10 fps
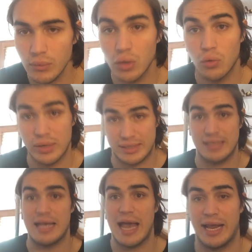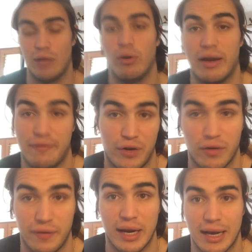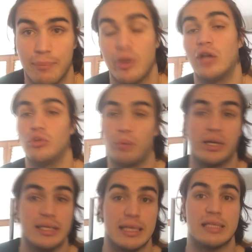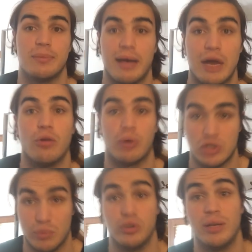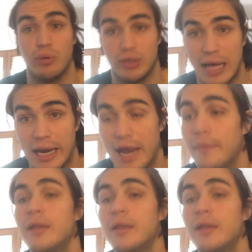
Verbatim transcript: questa serie che durerà fino a fine campionato, poi chissà se mai l'anno prossimo di riportarla.